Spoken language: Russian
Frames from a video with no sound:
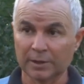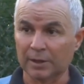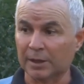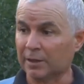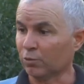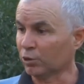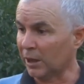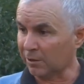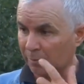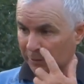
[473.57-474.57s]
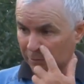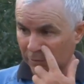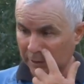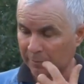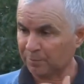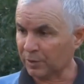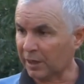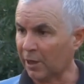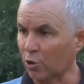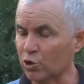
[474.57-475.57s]
А, у данного подвоя
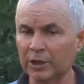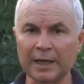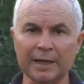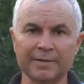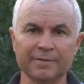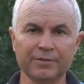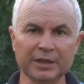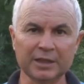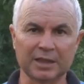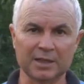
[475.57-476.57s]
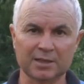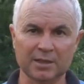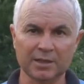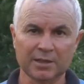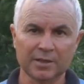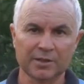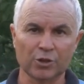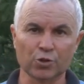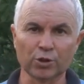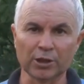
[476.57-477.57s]
короткая вегетация. За
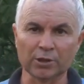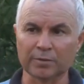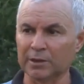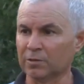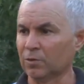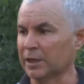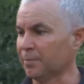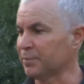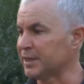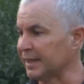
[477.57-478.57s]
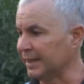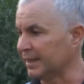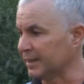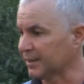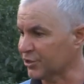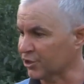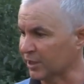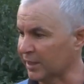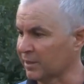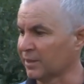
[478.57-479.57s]
счет этого она быстрее
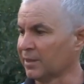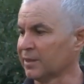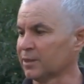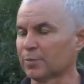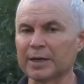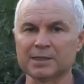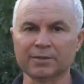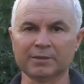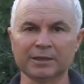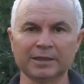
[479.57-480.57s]
начинает сбрасывать